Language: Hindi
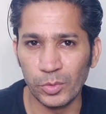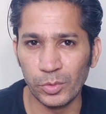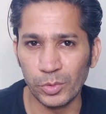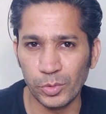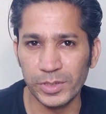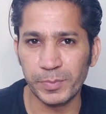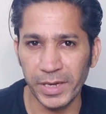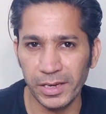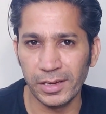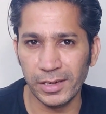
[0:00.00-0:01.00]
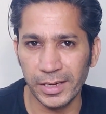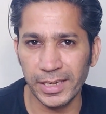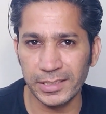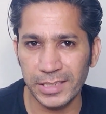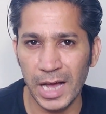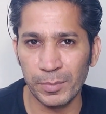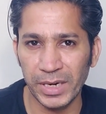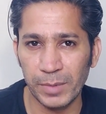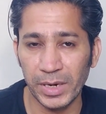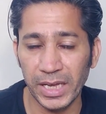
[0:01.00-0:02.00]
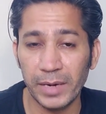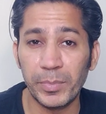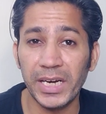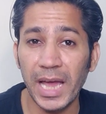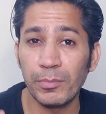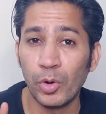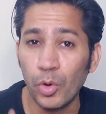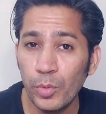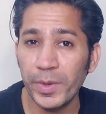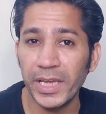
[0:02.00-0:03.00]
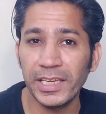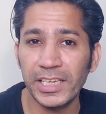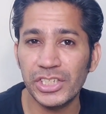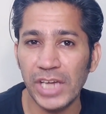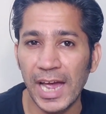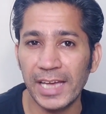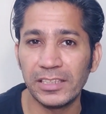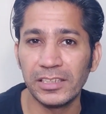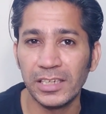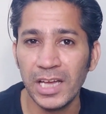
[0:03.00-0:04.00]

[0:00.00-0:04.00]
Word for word: उनको इस पर आई गेस काम करना पड़ेगा बट आई एम होपिंग कि शायद